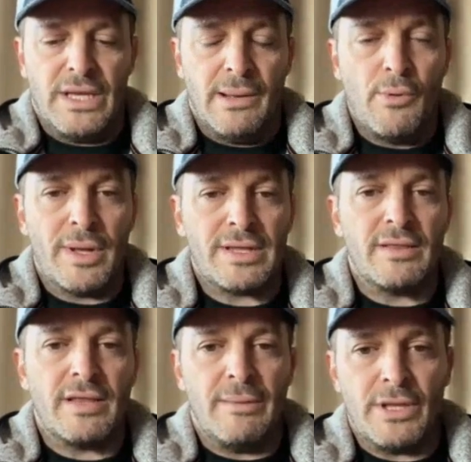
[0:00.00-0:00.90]
miramos
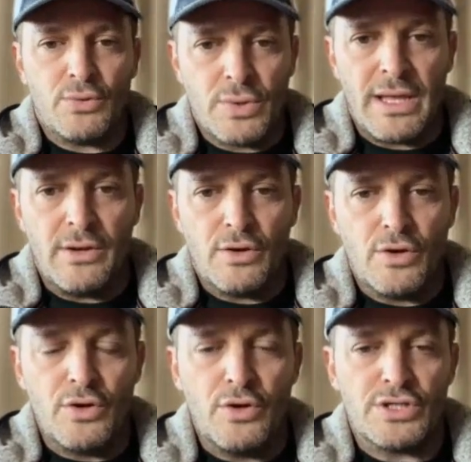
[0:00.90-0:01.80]
bastante la pintura de los
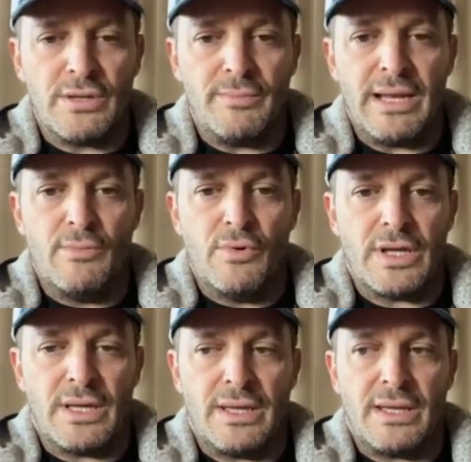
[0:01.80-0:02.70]
coches, miramos
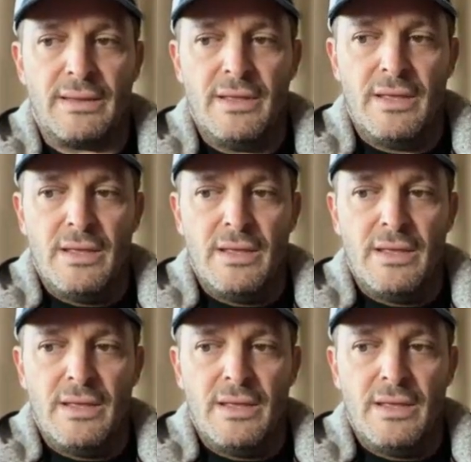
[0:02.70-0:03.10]
que